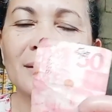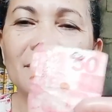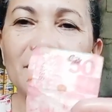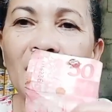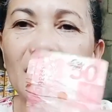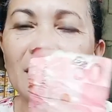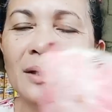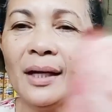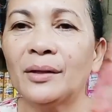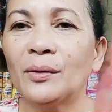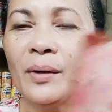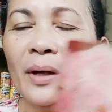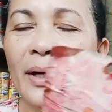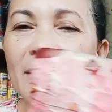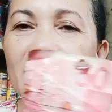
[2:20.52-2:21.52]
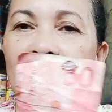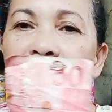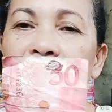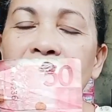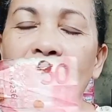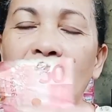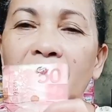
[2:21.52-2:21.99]
Balik tayo guys.
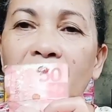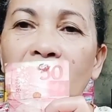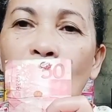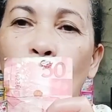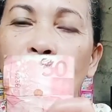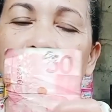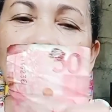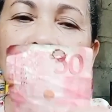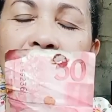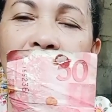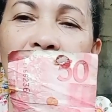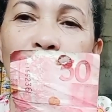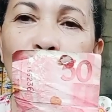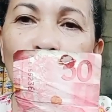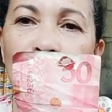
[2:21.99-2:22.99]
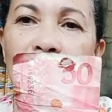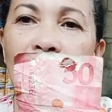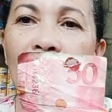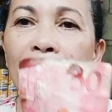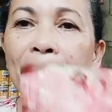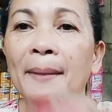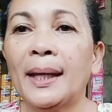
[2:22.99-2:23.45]
Sana maging aware din kayo
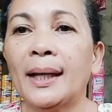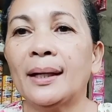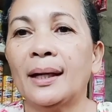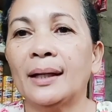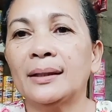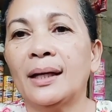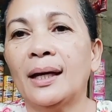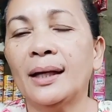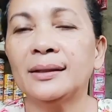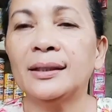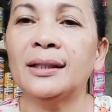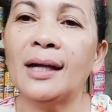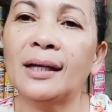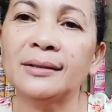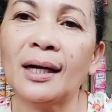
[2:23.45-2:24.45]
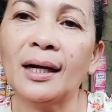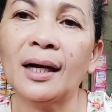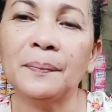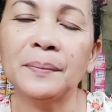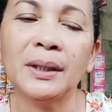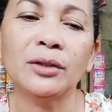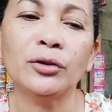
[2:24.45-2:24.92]
sa pera na
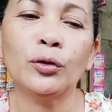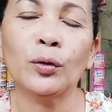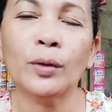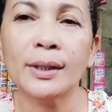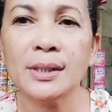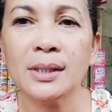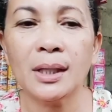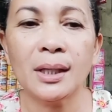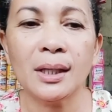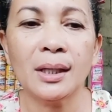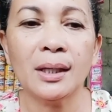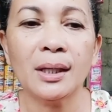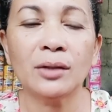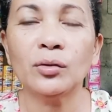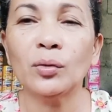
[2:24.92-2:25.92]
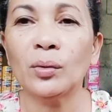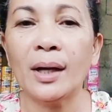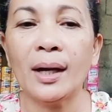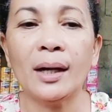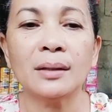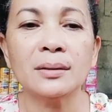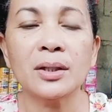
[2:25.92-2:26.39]
tinatanggap ninyo kasi ito
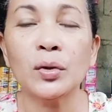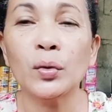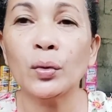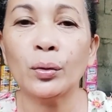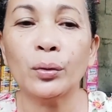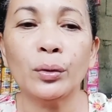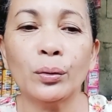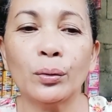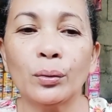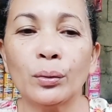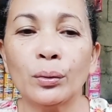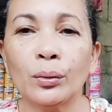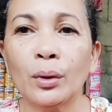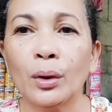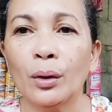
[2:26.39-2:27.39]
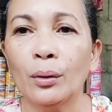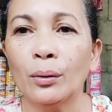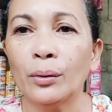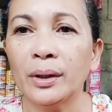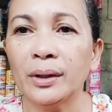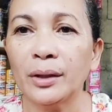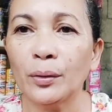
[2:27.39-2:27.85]
nga siguro yung kung
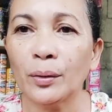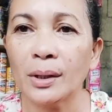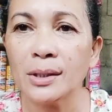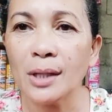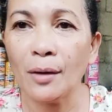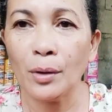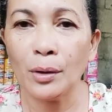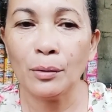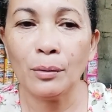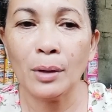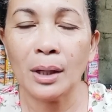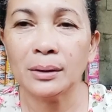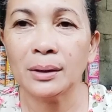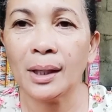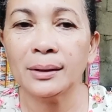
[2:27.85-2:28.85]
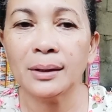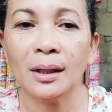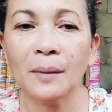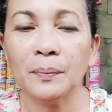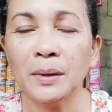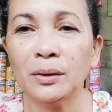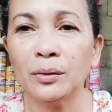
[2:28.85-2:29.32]
hindi yung asawa ko ang
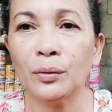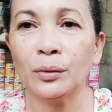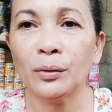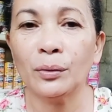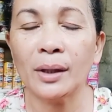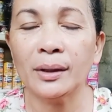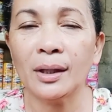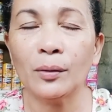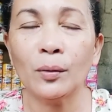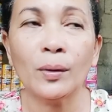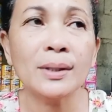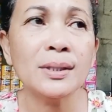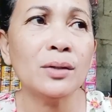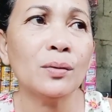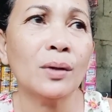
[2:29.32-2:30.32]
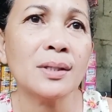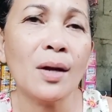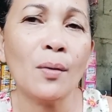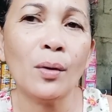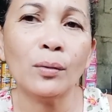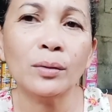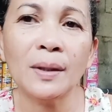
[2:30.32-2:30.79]
nakatanggap nito yung anak ko kasi yung
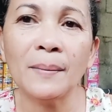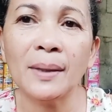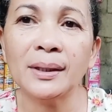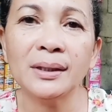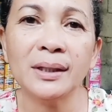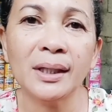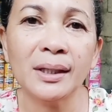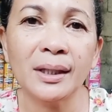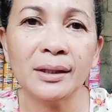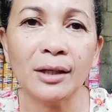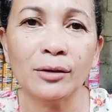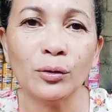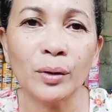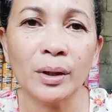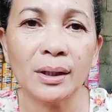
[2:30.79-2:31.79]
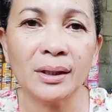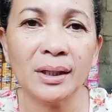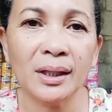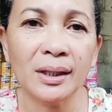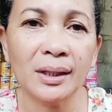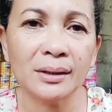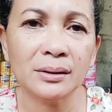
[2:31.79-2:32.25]
asawa ko naman hindi yan ano eh
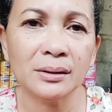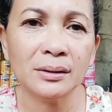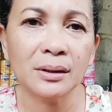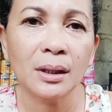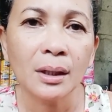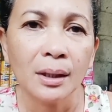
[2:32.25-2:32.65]
hindi yan